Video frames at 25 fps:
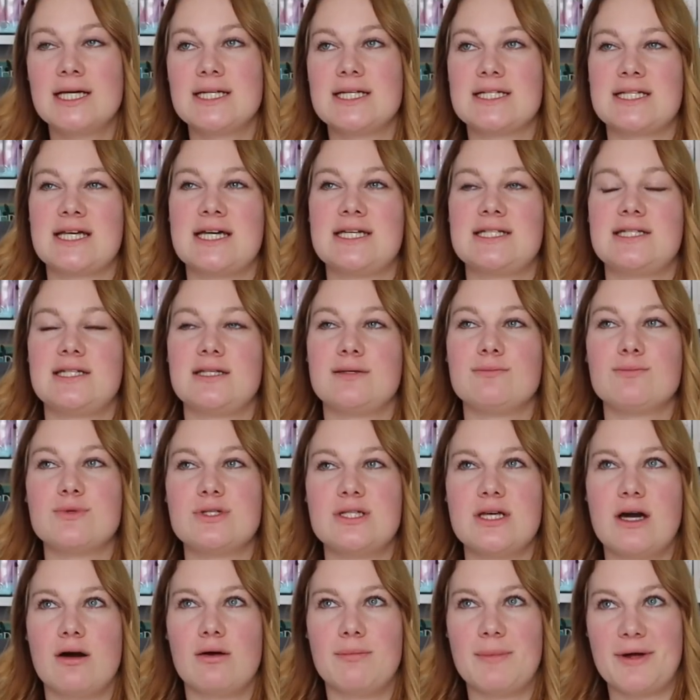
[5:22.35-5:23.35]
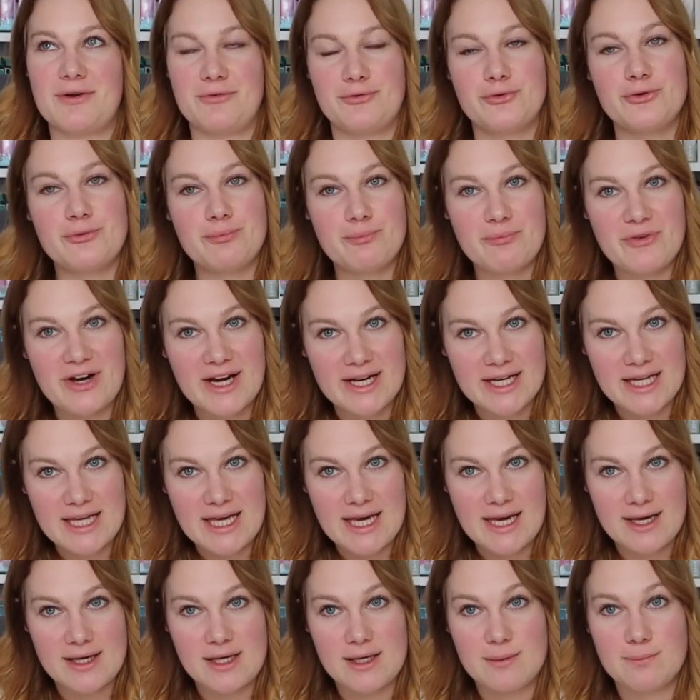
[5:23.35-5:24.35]
Das heißt, ich muss ja auch meinen Firmenwagen
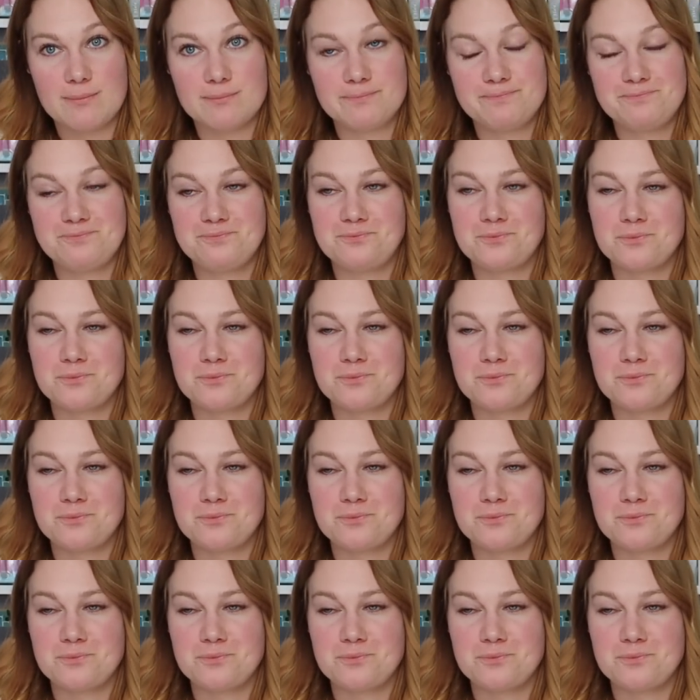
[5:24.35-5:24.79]
hergeben,